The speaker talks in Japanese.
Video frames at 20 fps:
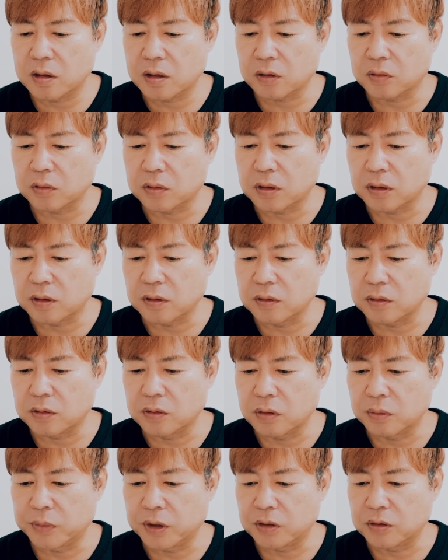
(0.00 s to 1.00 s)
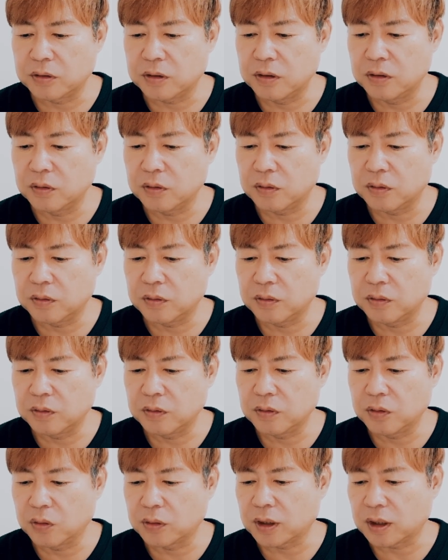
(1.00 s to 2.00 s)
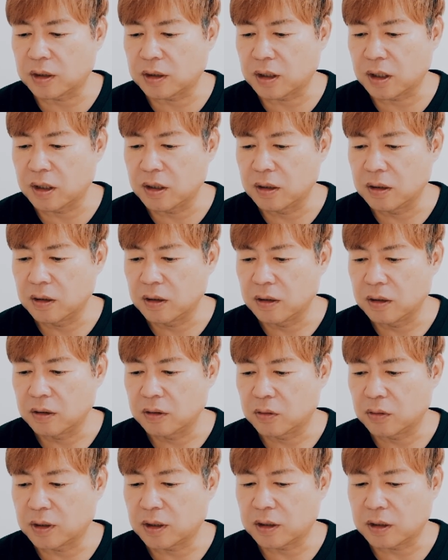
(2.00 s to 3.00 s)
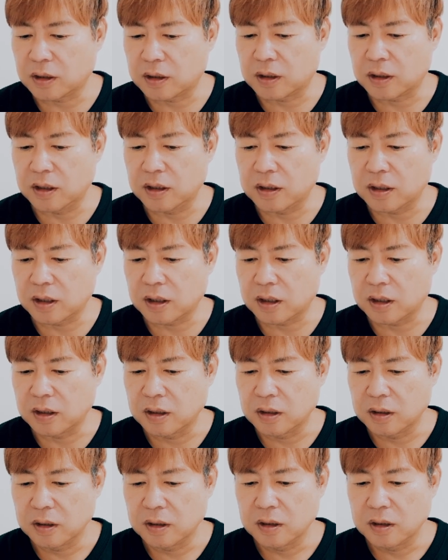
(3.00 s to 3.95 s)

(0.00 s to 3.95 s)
佐藤健君は別人のようだったどうだったって聞いたら